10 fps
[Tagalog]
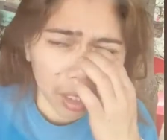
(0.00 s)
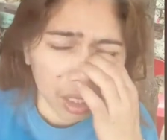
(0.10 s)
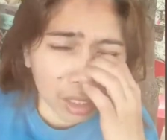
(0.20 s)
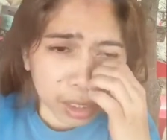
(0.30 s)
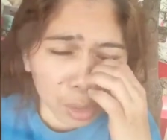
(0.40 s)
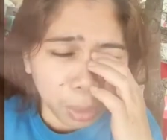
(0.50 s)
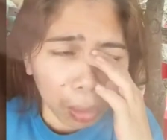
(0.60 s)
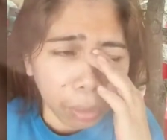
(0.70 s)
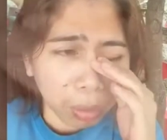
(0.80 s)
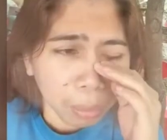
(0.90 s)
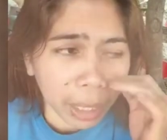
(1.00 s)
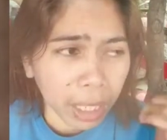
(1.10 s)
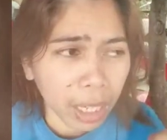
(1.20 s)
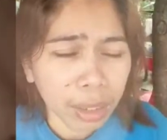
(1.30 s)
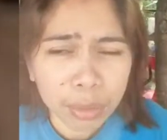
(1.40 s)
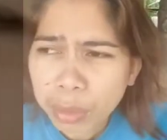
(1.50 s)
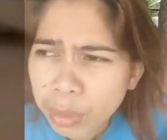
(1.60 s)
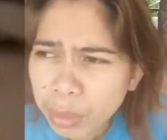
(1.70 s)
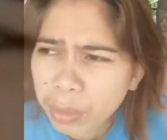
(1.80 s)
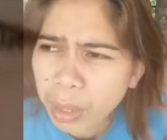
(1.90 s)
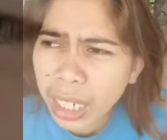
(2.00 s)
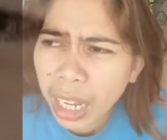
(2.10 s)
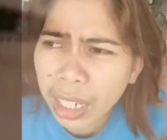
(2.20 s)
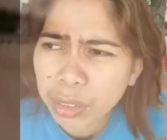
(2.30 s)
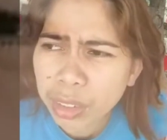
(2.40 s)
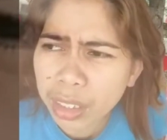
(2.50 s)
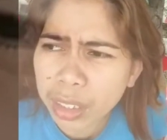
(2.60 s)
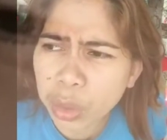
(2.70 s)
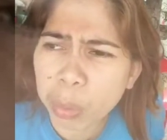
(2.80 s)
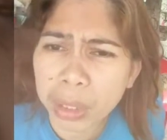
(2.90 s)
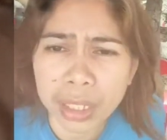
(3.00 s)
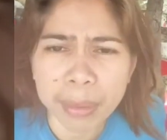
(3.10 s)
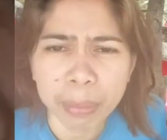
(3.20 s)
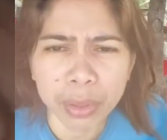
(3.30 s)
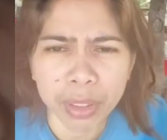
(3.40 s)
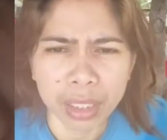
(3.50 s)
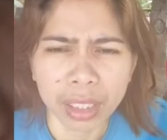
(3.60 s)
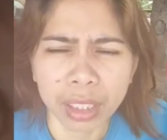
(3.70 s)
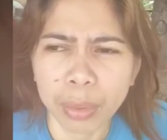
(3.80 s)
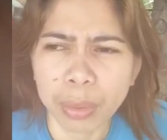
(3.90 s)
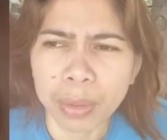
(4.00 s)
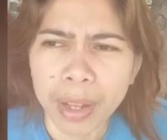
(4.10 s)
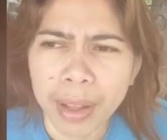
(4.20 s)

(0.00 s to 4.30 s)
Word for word: Nandito ako para ano, alagaan yung tatay ko. Masilip ko yung tatay ko.